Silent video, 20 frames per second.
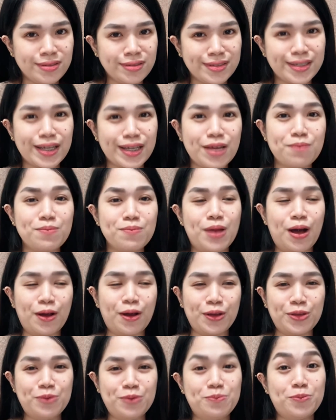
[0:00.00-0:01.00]
naging block
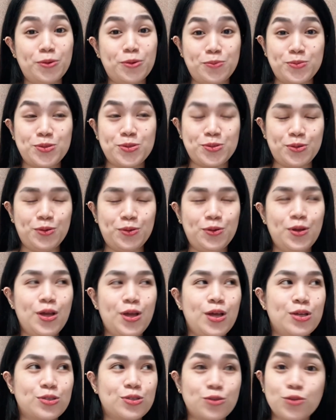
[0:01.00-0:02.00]
yung poops ko.
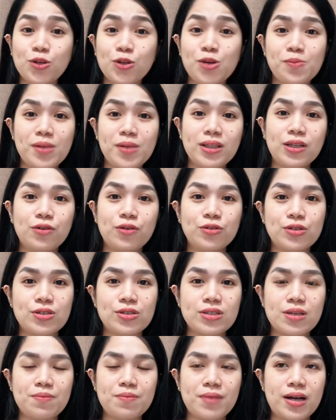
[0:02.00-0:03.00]
So normal daw yun
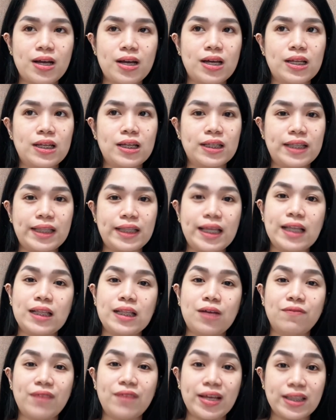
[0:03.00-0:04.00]
sa mga nagtitake
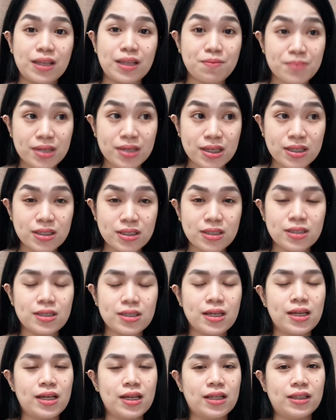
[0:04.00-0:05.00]
ng vitamins
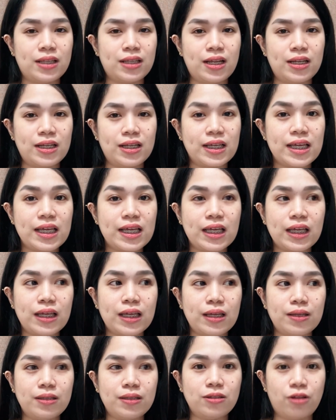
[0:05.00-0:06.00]
na
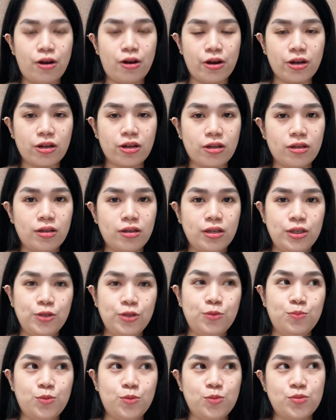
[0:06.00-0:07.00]
nagiging dark yung
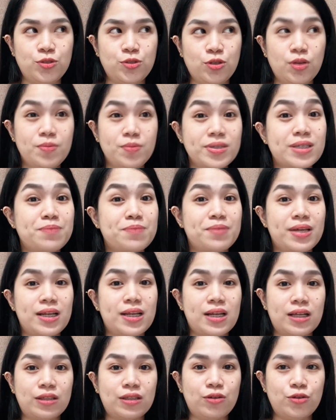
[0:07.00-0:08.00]
poops nyo. Ibig sabihin
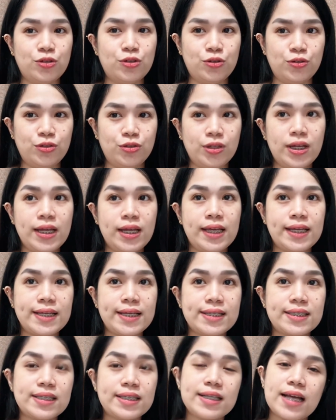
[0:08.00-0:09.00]
lang daw yun is
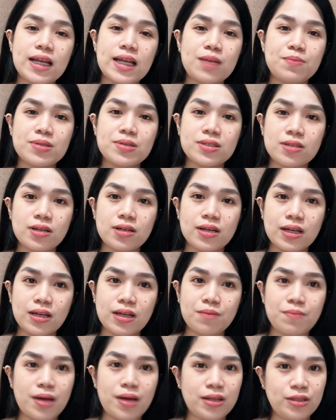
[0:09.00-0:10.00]
nilalabas talaga
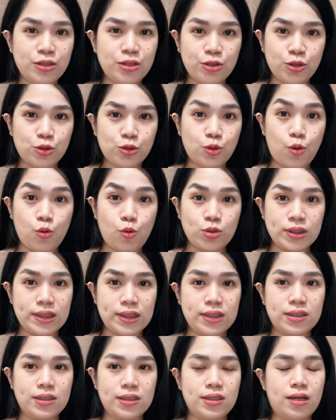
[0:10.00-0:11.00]
ng body nyo yung
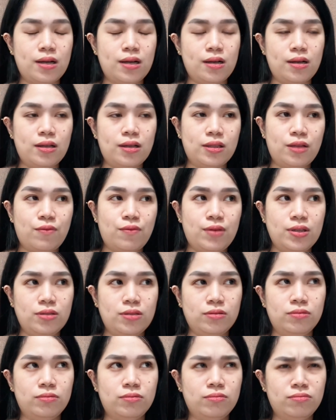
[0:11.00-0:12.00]
toxins ng katawan
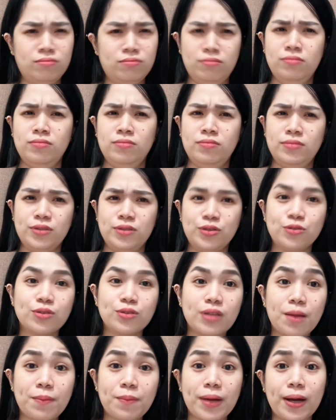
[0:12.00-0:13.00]
nyo
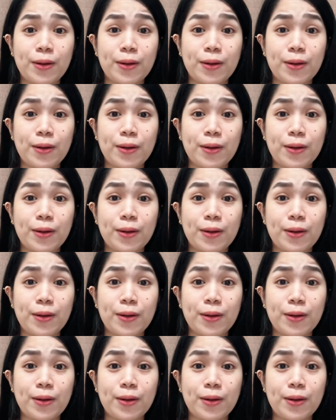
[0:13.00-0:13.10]
tama ako.